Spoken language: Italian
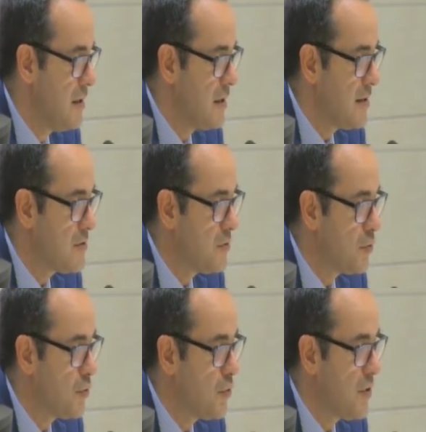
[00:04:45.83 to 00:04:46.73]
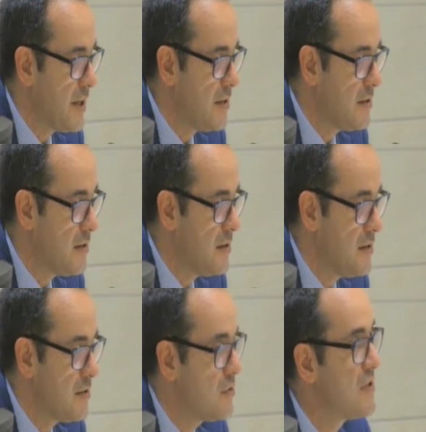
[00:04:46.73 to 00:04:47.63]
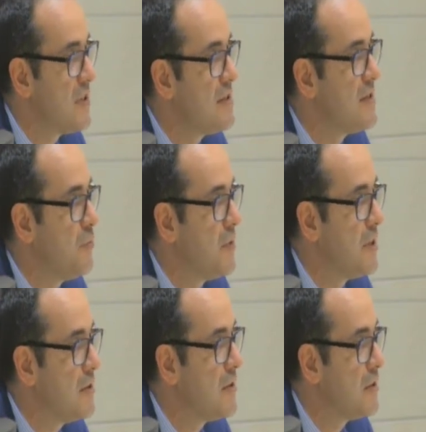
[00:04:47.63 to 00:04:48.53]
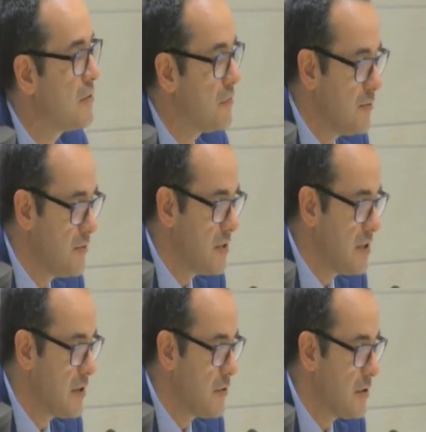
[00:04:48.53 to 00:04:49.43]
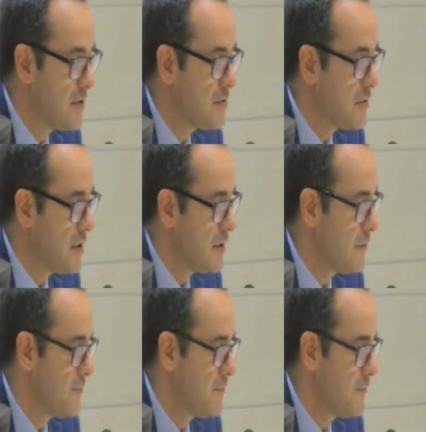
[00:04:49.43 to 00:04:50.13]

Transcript: che sono coerenti sostanzialmente con l'inventario nazionale.